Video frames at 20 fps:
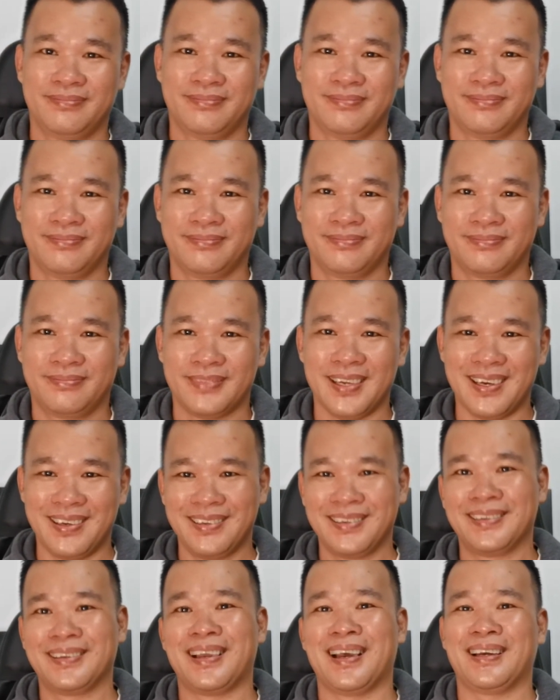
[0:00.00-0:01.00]
đừng
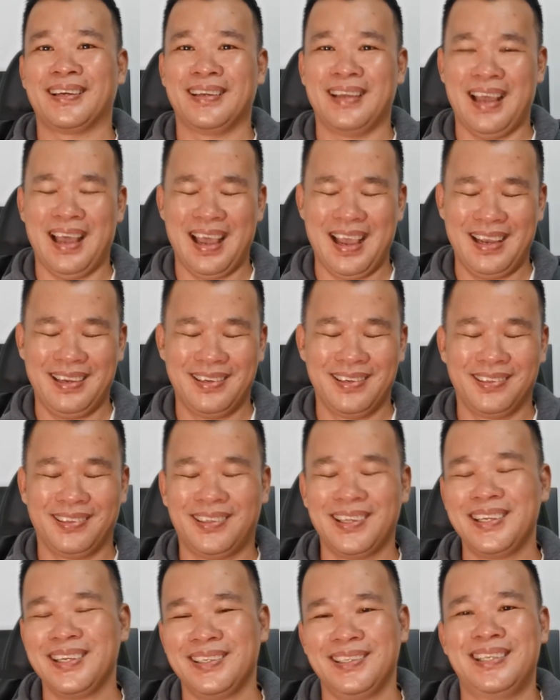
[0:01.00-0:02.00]
ngần ngại đừng tiếc
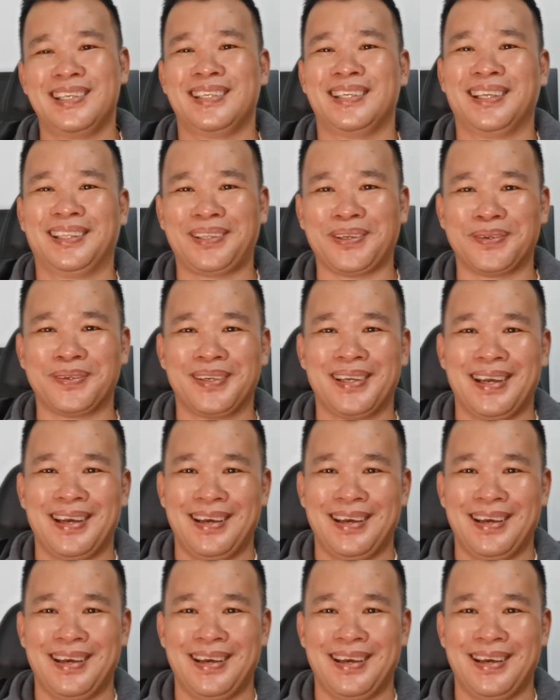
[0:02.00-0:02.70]
gì với tôi hết